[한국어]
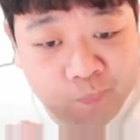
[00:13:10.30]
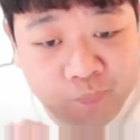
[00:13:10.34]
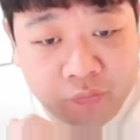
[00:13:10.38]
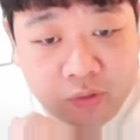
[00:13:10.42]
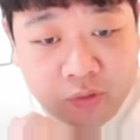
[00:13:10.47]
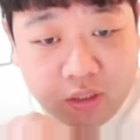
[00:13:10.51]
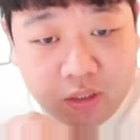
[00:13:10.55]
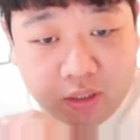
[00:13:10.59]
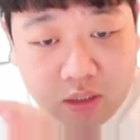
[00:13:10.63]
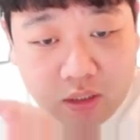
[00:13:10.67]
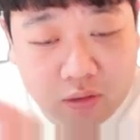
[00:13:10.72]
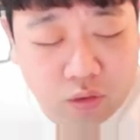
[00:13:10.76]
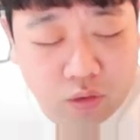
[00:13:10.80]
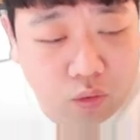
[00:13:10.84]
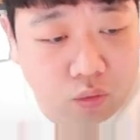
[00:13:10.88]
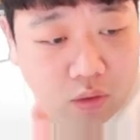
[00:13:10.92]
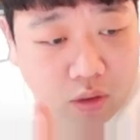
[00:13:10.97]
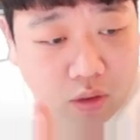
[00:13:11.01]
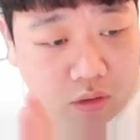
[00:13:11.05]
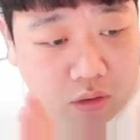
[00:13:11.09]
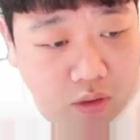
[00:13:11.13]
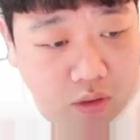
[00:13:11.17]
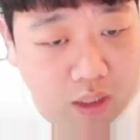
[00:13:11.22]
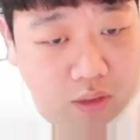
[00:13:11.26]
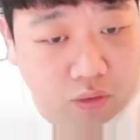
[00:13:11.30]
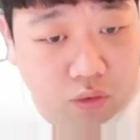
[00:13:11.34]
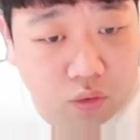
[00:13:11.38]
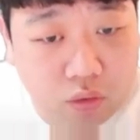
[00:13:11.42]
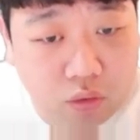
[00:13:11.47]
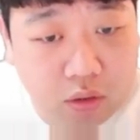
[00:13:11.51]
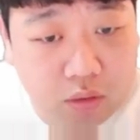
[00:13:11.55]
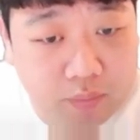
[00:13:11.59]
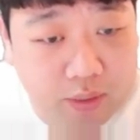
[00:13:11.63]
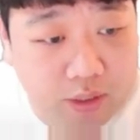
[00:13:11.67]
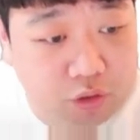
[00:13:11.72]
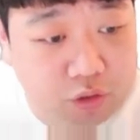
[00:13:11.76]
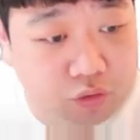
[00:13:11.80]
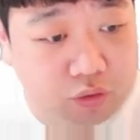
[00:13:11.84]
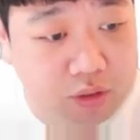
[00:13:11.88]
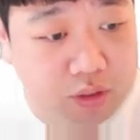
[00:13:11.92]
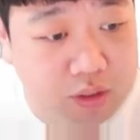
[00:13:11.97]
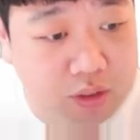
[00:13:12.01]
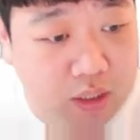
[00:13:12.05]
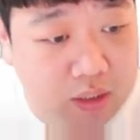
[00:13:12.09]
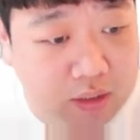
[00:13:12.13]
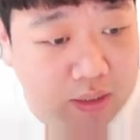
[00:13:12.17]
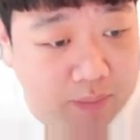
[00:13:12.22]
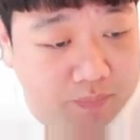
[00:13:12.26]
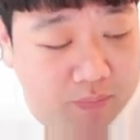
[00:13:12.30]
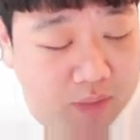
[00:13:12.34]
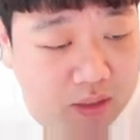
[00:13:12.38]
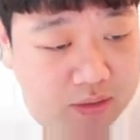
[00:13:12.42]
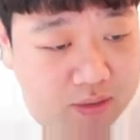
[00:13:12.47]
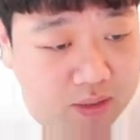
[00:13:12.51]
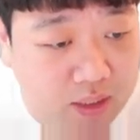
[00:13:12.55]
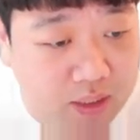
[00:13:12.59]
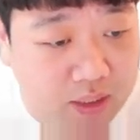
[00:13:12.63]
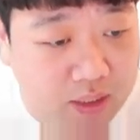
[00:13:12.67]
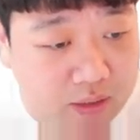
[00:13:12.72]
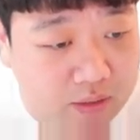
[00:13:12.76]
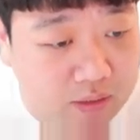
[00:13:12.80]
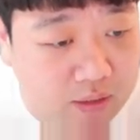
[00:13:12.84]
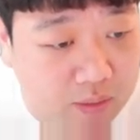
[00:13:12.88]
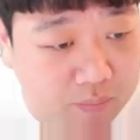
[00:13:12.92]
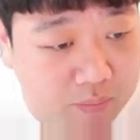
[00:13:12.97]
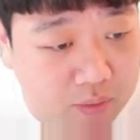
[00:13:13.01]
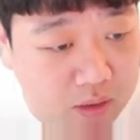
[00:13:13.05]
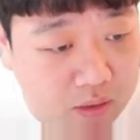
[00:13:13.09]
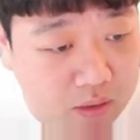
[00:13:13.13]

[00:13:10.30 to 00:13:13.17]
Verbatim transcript: 장동건, 광동원, 배수지의 담당자가 있다면